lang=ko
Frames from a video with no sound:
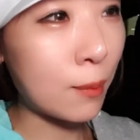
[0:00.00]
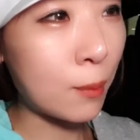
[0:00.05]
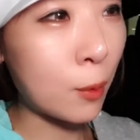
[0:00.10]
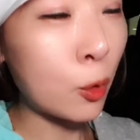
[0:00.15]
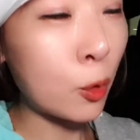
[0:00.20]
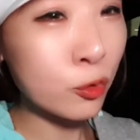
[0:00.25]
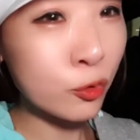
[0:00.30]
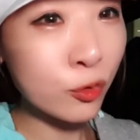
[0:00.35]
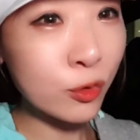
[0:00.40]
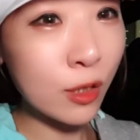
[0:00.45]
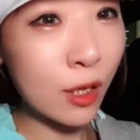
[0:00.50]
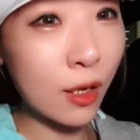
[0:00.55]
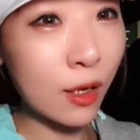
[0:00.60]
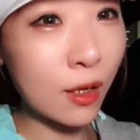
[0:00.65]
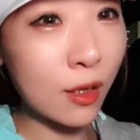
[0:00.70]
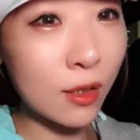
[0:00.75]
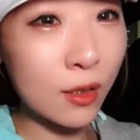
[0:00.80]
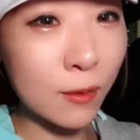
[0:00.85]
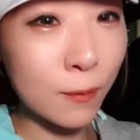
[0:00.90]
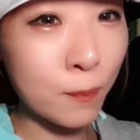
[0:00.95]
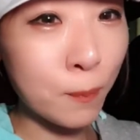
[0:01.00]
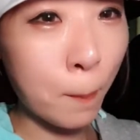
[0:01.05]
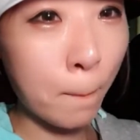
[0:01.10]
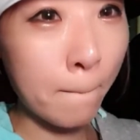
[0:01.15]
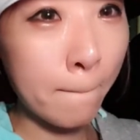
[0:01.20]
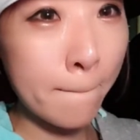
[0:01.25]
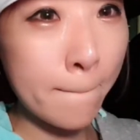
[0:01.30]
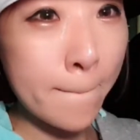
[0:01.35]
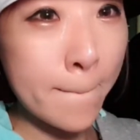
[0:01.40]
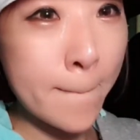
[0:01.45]
먼 훗날
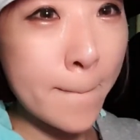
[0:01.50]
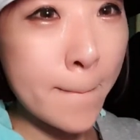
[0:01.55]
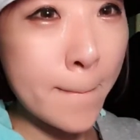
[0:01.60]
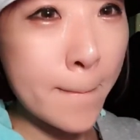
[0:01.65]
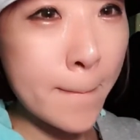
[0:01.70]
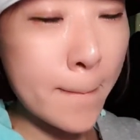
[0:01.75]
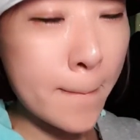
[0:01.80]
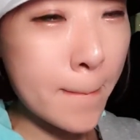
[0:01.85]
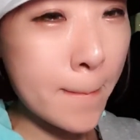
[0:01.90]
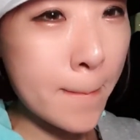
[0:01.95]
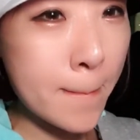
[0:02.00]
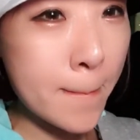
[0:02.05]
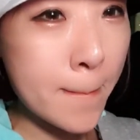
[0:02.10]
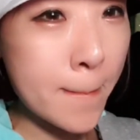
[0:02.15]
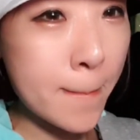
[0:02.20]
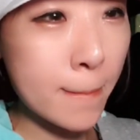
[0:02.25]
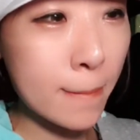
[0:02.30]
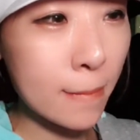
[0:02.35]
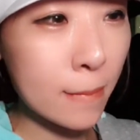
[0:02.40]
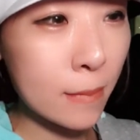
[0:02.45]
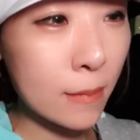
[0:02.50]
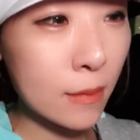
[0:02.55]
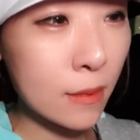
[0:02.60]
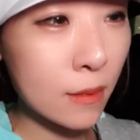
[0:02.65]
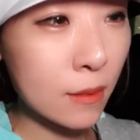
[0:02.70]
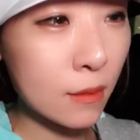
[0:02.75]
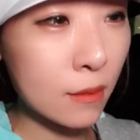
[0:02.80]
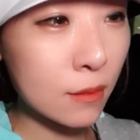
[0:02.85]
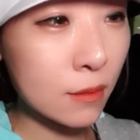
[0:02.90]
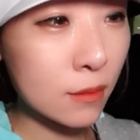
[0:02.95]
음
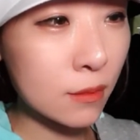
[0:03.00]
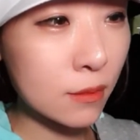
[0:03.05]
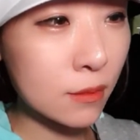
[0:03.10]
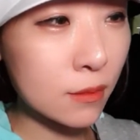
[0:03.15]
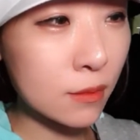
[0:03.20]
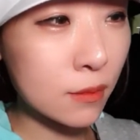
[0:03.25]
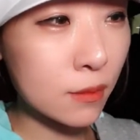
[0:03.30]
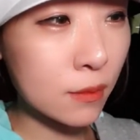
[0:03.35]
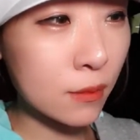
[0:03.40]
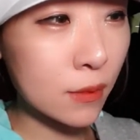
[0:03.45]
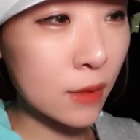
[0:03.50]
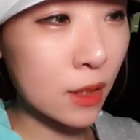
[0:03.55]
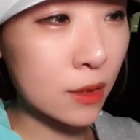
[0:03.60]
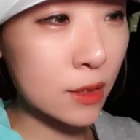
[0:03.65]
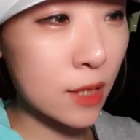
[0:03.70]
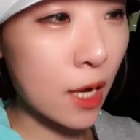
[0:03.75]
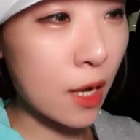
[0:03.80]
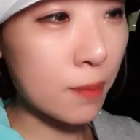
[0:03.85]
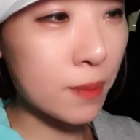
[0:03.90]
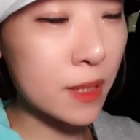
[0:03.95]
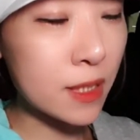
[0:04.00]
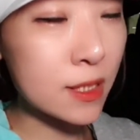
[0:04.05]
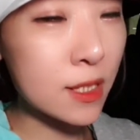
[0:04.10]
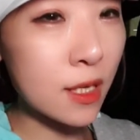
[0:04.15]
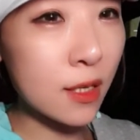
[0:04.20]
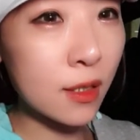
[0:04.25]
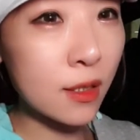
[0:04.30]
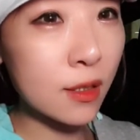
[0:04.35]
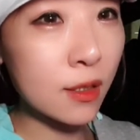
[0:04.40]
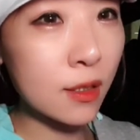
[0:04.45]
제가
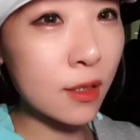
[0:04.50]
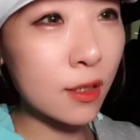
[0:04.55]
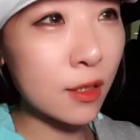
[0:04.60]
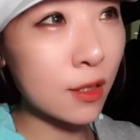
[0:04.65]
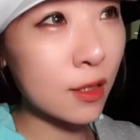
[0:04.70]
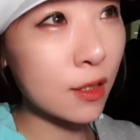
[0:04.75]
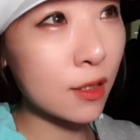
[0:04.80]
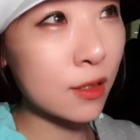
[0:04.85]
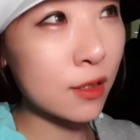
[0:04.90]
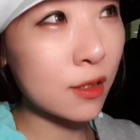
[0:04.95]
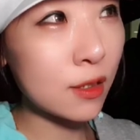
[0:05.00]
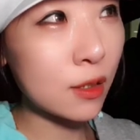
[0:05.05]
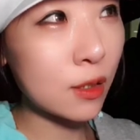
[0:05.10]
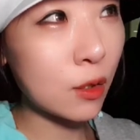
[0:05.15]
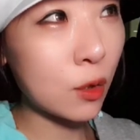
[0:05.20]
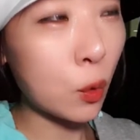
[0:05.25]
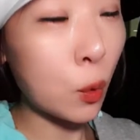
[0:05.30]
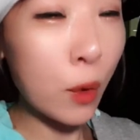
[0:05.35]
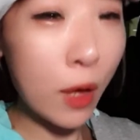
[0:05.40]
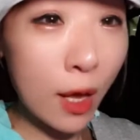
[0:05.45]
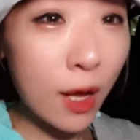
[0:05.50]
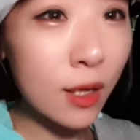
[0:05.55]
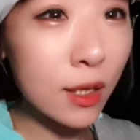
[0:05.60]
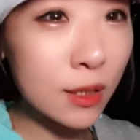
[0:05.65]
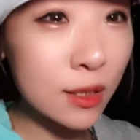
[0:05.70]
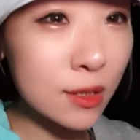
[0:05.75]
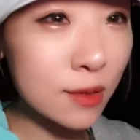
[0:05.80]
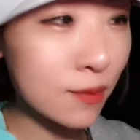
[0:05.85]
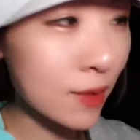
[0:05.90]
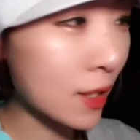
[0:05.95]
BJ를 오래
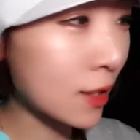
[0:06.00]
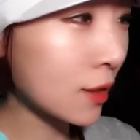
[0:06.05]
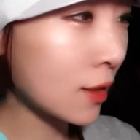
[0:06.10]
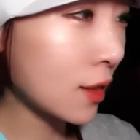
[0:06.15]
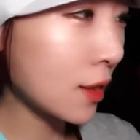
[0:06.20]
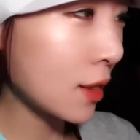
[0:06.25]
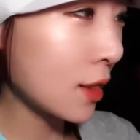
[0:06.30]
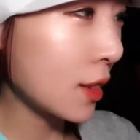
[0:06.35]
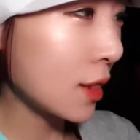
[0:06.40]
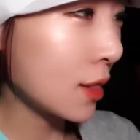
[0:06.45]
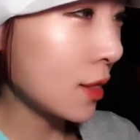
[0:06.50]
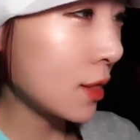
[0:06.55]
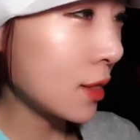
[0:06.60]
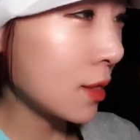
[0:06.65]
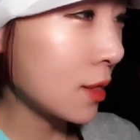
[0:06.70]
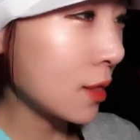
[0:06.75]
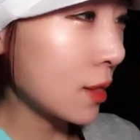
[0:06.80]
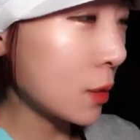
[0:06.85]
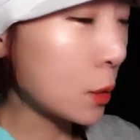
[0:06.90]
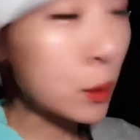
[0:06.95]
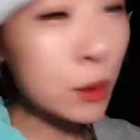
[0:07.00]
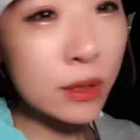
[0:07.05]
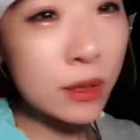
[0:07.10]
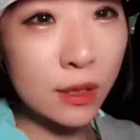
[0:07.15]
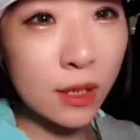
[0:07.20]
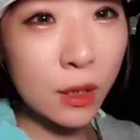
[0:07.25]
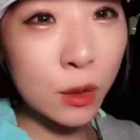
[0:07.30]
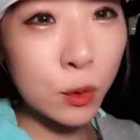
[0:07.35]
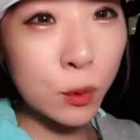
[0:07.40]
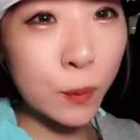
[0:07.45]
하겠지만
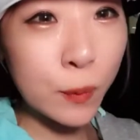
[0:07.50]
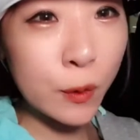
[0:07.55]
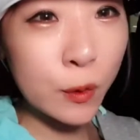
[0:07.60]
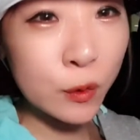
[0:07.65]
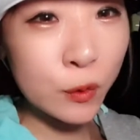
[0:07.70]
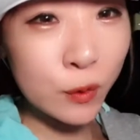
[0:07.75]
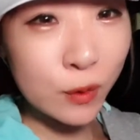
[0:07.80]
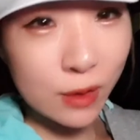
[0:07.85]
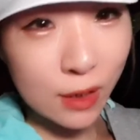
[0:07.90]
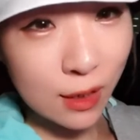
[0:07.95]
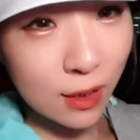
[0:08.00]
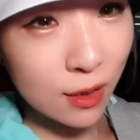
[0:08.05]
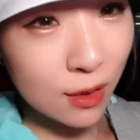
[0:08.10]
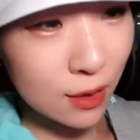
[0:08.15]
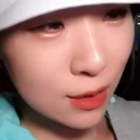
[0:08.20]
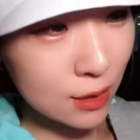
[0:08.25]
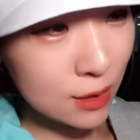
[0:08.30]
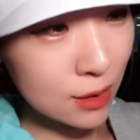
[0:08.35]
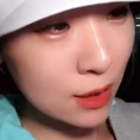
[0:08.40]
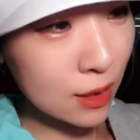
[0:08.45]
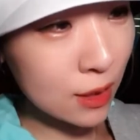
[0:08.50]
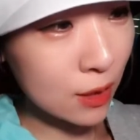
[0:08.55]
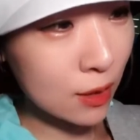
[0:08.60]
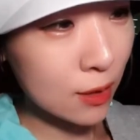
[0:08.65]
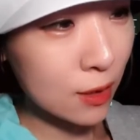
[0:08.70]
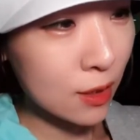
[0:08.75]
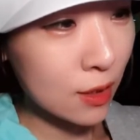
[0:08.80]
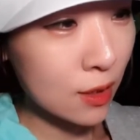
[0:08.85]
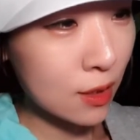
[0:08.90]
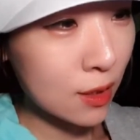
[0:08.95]
혹시라도 먼 훗날 이제
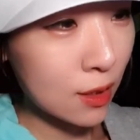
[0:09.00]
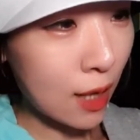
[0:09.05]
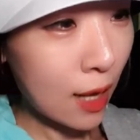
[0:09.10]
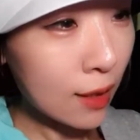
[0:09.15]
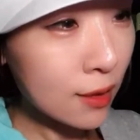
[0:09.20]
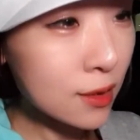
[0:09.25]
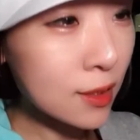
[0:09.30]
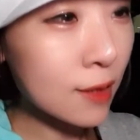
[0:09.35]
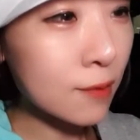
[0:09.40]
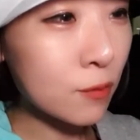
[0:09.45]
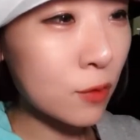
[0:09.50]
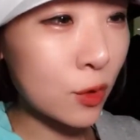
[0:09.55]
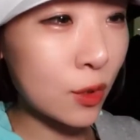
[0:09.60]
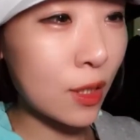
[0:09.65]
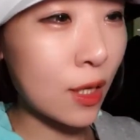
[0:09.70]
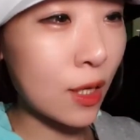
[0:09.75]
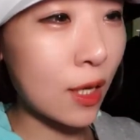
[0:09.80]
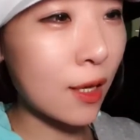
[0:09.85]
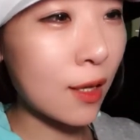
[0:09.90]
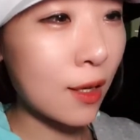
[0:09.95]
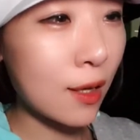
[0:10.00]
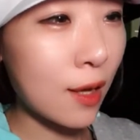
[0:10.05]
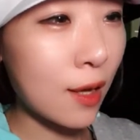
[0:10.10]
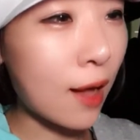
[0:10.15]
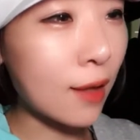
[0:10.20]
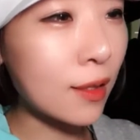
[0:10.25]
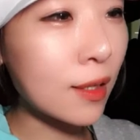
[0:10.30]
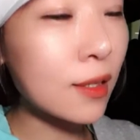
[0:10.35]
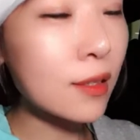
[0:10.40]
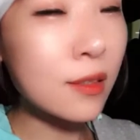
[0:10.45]
한참 뒤에
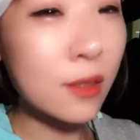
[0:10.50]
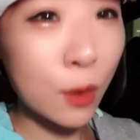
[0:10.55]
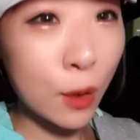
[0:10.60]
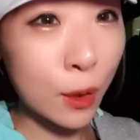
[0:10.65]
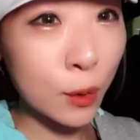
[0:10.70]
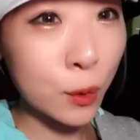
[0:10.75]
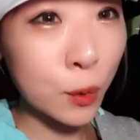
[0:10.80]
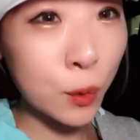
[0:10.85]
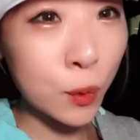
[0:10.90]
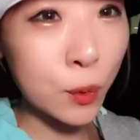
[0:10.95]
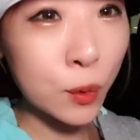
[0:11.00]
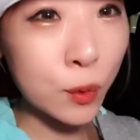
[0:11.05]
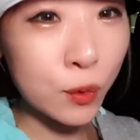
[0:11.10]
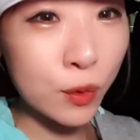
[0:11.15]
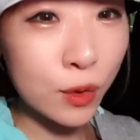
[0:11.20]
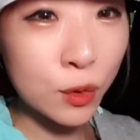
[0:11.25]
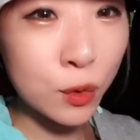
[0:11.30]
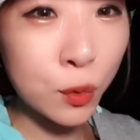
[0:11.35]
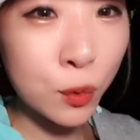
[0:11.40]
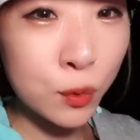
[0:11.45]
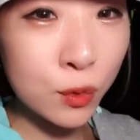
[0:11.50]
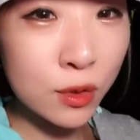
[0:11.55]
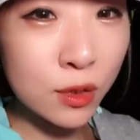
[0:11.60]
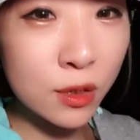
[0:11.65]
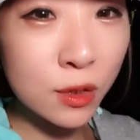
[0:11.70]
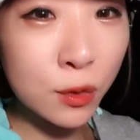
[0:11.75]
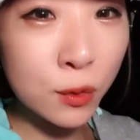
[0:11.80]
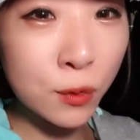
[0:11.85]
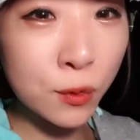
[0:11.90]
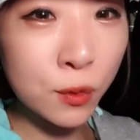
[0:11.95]
아내더라도 우리 좋은
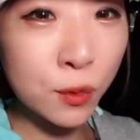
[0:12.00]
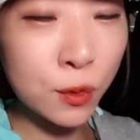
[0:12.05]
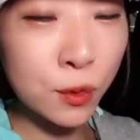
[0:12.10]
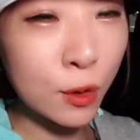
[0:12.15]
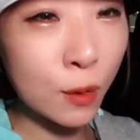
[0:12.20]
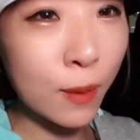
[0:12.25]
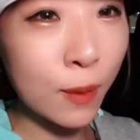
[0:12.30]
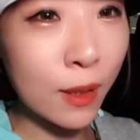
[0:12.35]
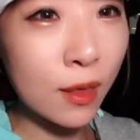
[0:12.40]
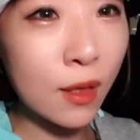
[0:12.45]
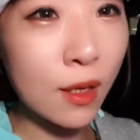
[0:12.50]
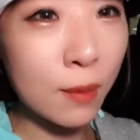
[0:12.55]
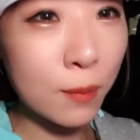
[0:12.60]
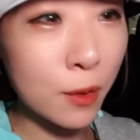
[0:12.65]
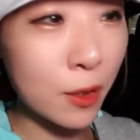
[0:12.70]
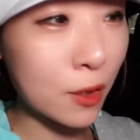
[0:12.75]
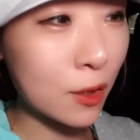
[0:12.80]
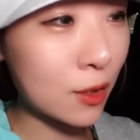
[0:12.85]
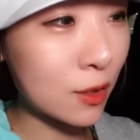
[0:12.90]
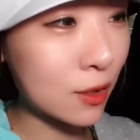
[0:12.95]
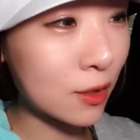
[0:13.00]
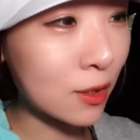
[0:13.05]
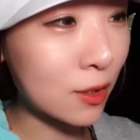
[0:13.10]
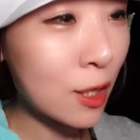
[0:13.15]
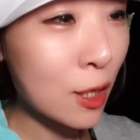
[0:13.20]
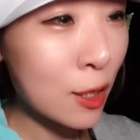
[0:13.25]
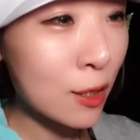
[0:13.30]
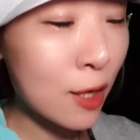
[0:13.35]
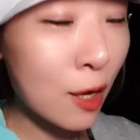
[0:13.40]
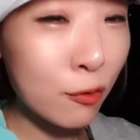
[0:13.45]
친구로서 만나면
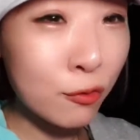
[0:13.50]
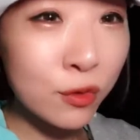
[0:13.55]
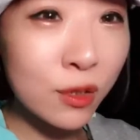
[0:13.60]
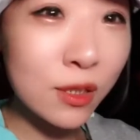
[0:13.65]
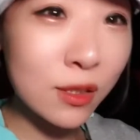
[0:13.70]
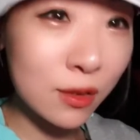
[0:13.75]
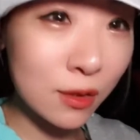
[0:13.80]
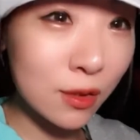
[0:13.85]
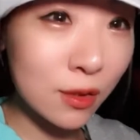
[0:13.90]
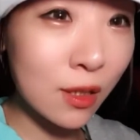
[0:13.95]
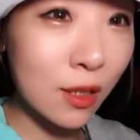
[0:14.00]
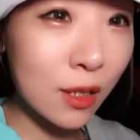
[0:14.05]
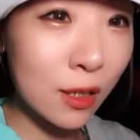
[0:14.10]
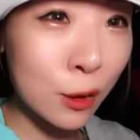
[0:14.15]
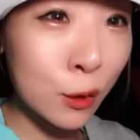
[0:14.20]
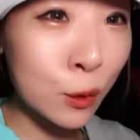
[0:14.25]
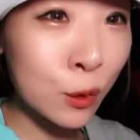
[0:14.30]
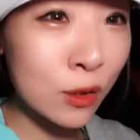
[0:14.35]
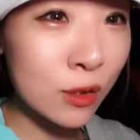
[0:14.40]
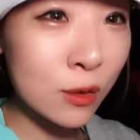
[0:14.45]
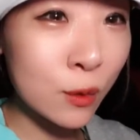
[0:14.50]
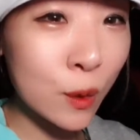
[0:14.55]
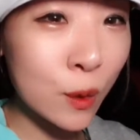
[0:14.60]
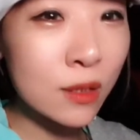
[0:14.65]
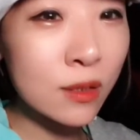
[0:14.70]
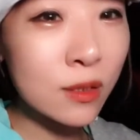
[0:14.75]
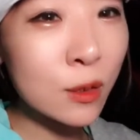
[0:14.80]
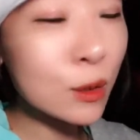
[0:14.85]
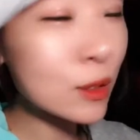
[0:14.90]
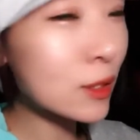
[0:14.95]
야 우리 그때 이런 일로
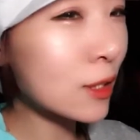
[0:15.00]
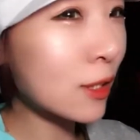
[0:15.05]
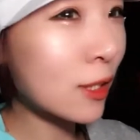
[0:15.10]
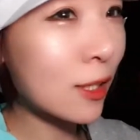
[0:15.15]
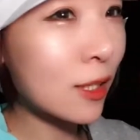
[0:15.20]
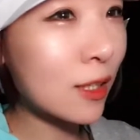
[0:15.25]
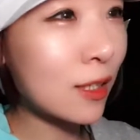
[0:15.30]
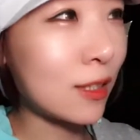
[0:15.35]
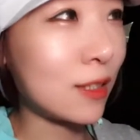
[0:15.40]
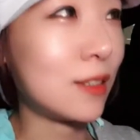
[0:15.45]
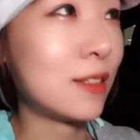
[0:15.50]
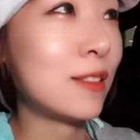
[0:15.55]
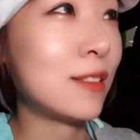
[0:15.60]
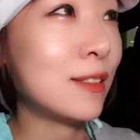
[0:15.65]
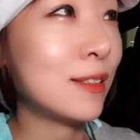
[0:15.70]
했었잖아